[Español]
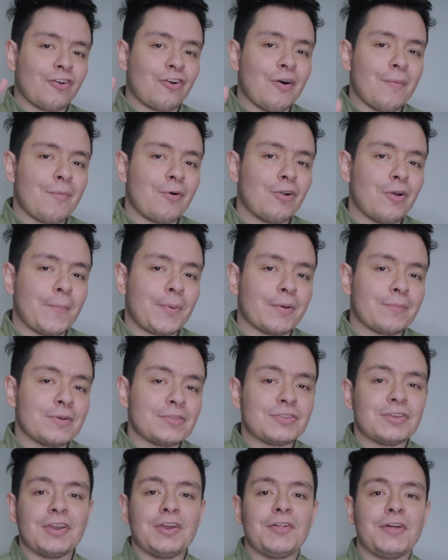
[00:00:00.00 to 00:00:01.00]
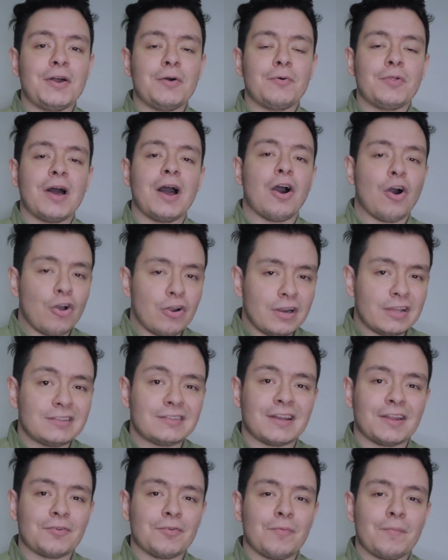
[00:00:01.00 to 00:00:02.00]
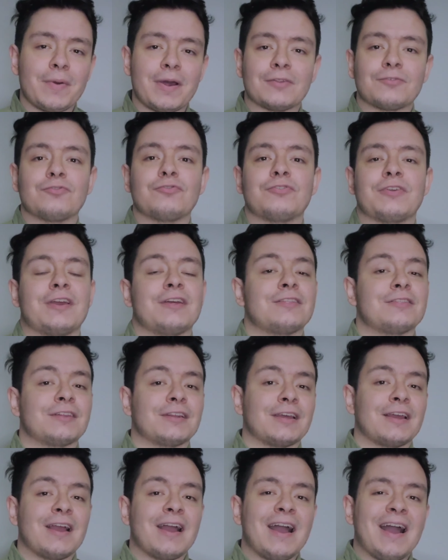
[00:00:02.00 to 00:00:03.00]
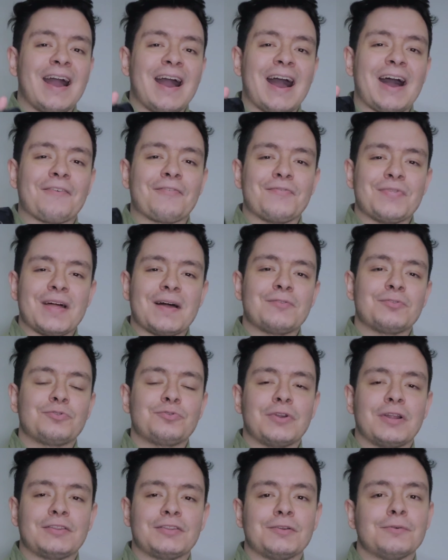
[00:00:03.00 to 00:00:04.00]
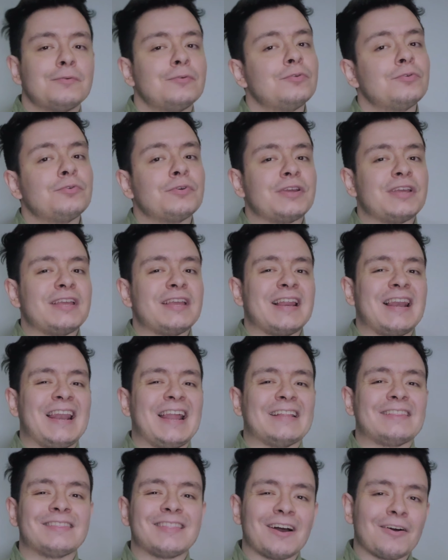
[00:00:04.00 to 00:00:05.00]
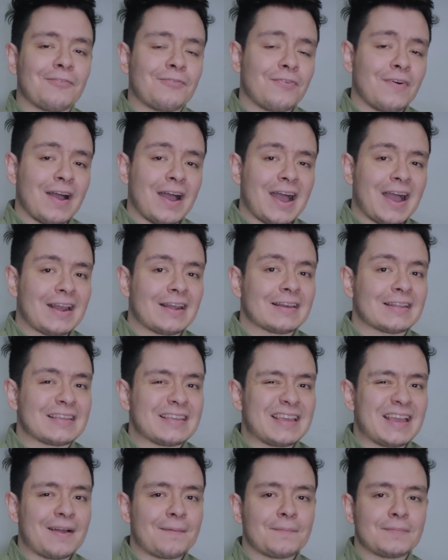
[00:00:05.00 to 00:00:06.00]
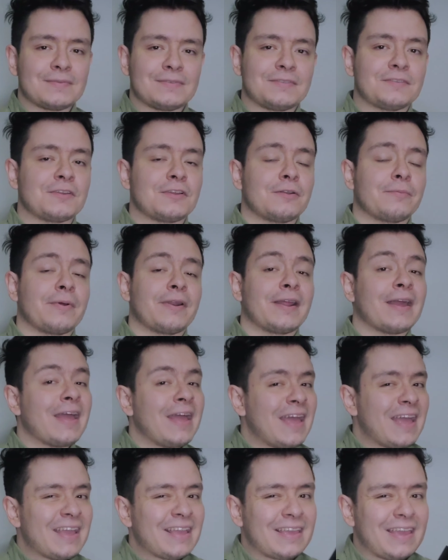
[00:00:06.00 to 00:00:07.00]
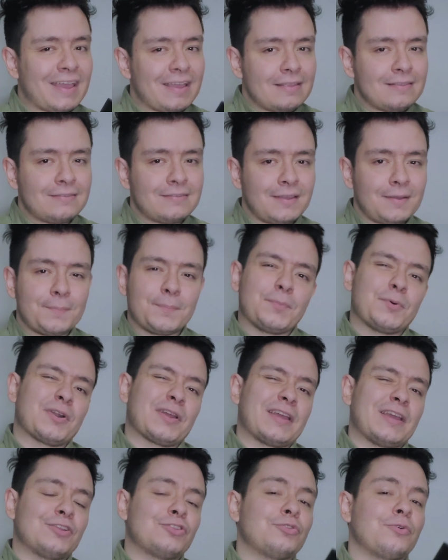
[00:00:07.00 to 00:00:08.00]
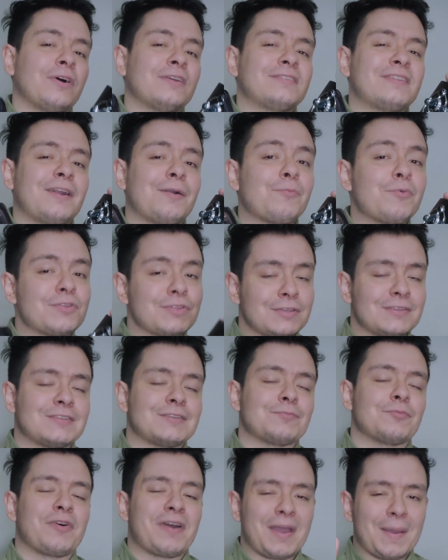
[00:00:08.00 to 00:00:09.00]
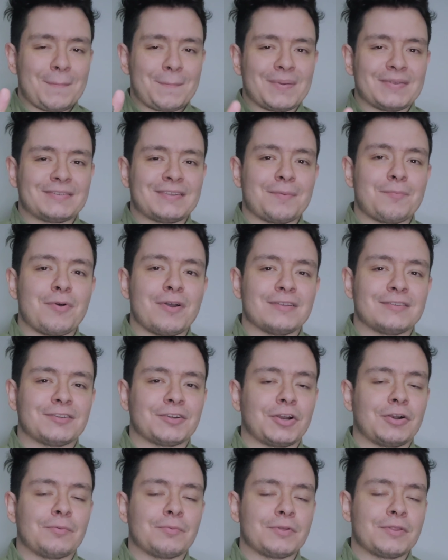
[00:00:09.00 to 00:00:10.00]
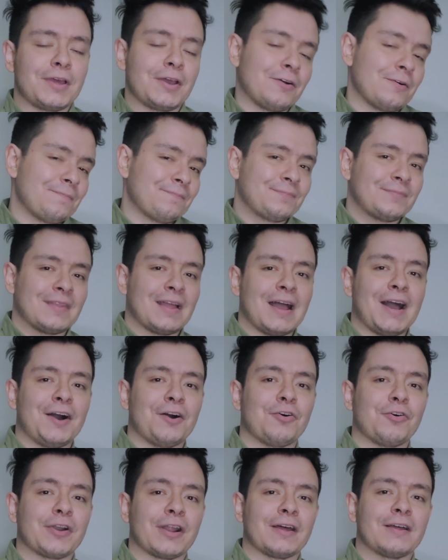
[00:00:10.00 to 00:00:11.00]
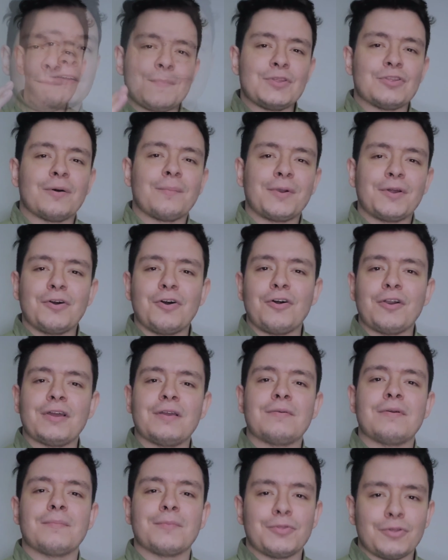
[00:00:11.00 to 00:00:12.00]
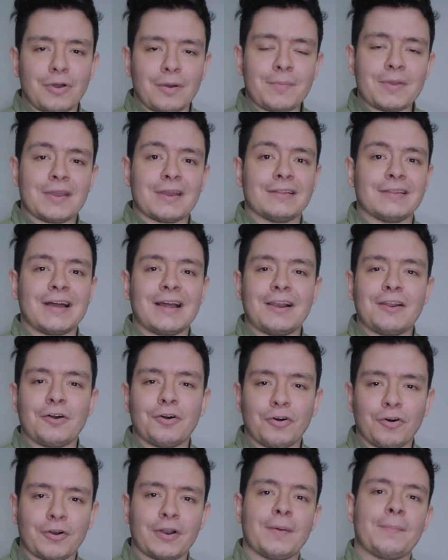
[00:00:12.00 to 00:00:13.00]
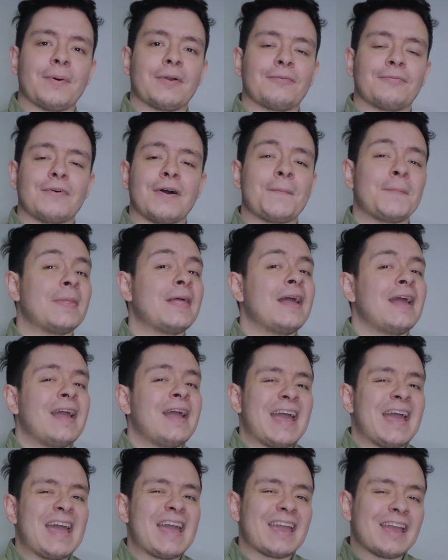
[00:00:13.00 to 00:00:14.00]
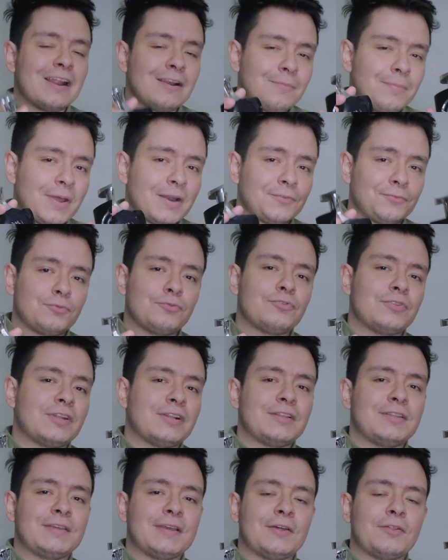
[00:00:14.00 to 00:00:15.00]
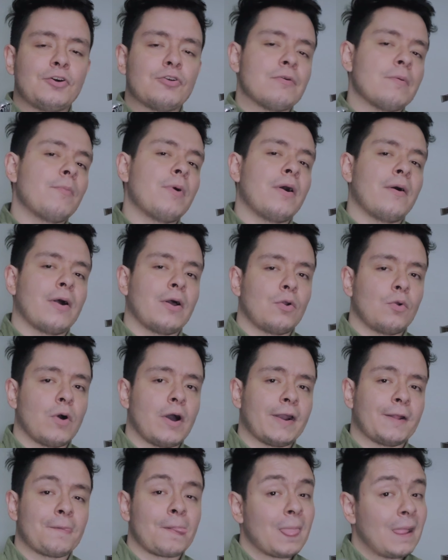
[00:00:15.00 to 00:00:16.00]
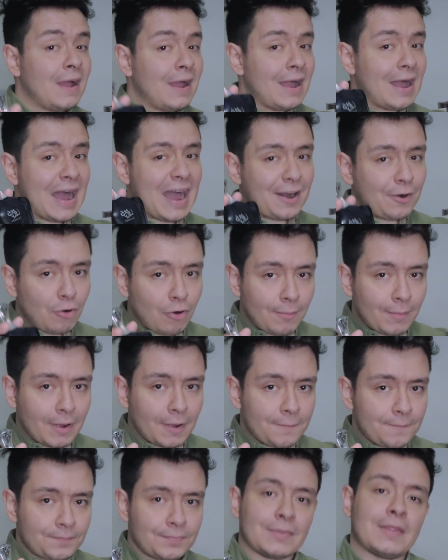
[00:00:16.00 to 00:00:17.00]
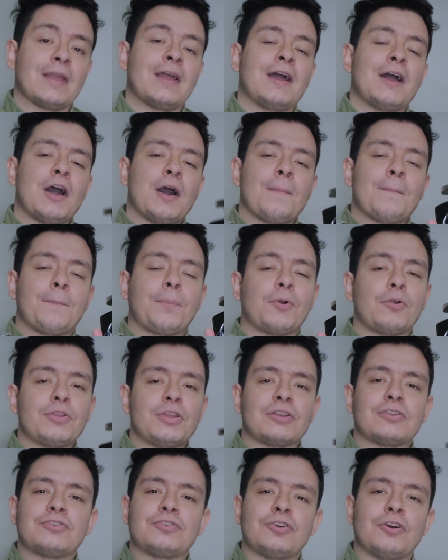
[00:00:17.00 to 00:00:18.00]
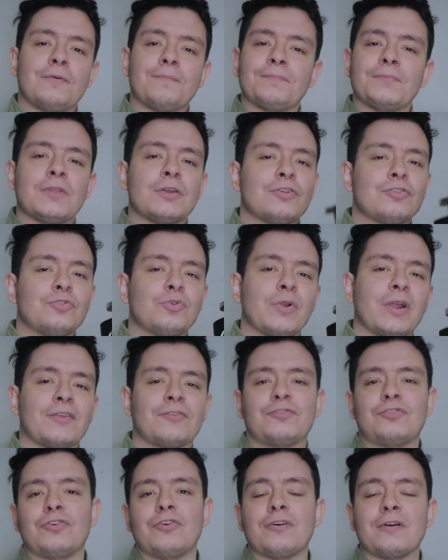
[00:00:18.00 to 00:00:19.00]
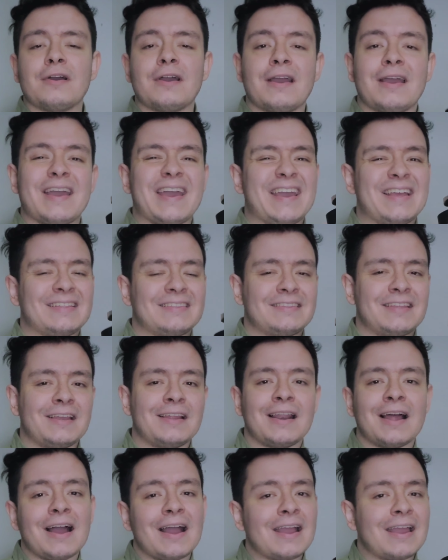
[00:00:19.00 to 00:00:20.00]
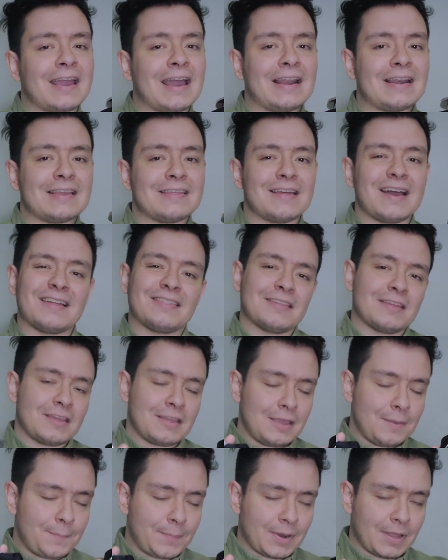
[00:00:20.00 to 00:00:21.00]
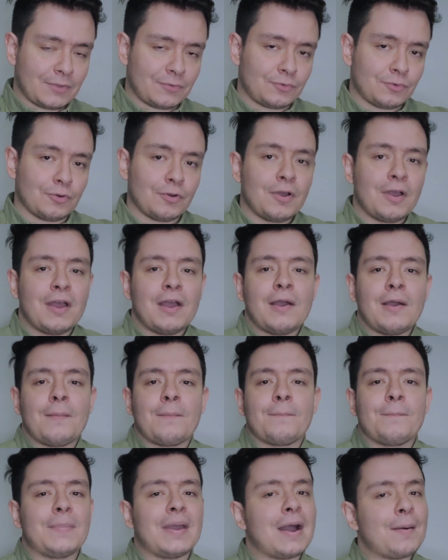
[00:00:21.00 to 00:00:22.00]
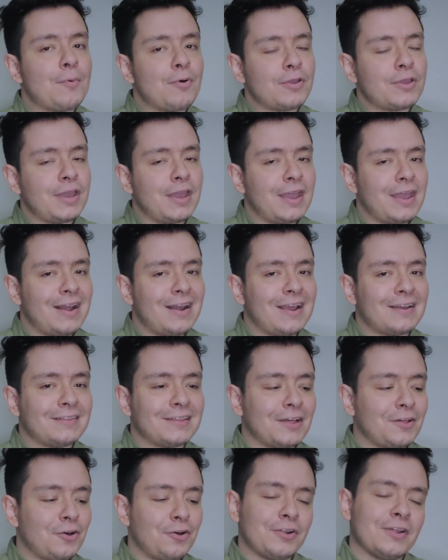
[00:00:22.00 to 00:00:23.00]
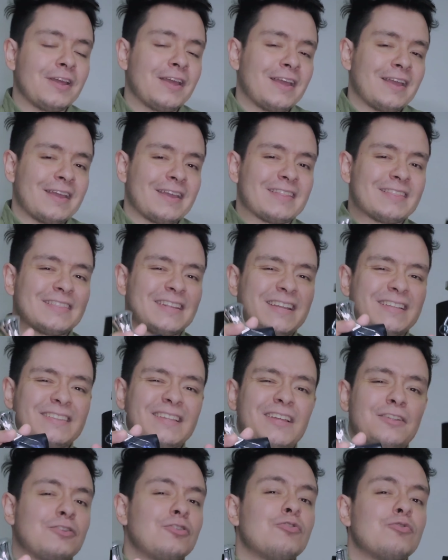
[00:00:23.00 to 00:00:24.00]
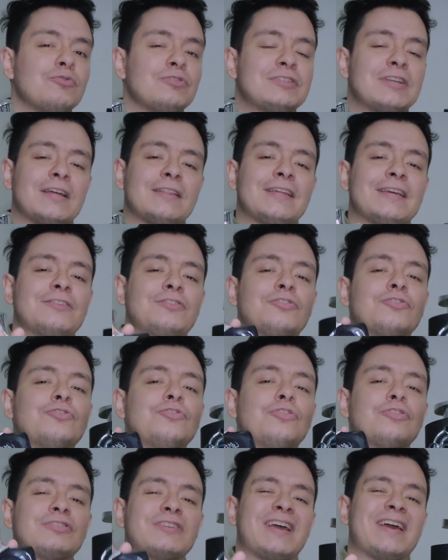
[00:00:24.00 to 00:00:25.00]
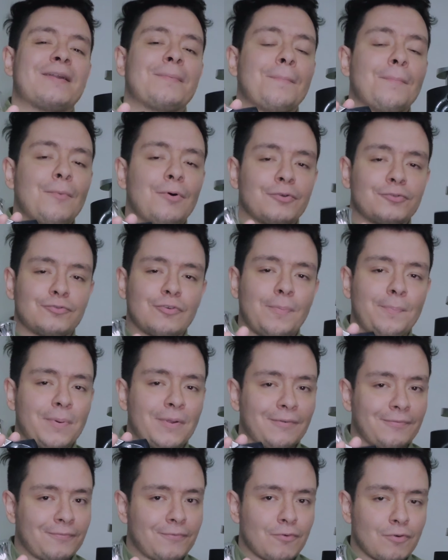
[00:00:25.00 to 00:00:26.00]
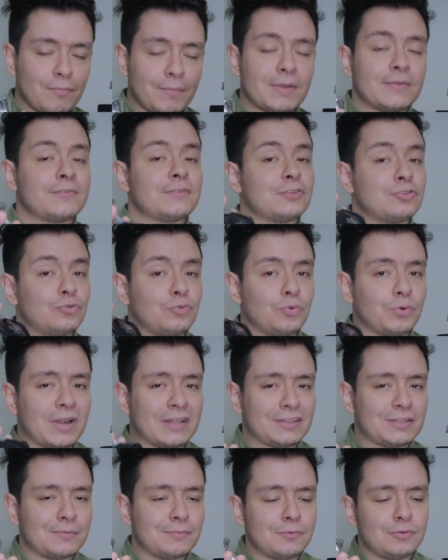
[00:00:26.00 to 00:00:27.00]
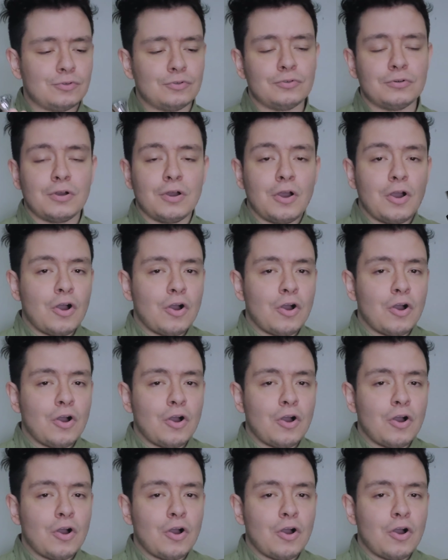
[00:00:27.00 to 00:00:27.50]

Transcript: Como lo prometí es deuda, hoy les traigo un versus entre Afnan Blue y La Tafa Alkiam Silver. Quédense porque esto va a estar buenísimo. Empecemos a cerrar el video ahora. Mi nombre es Jorge, bienvenidos a mi canal Jorge Parfum. En el versus del día de hoy vamos a evaluar aroma, proyección, duración, estela, calidad y precio. Veamos quién es el ganador entre esta lucha de estos dos hermosos perfumes. Turati Blue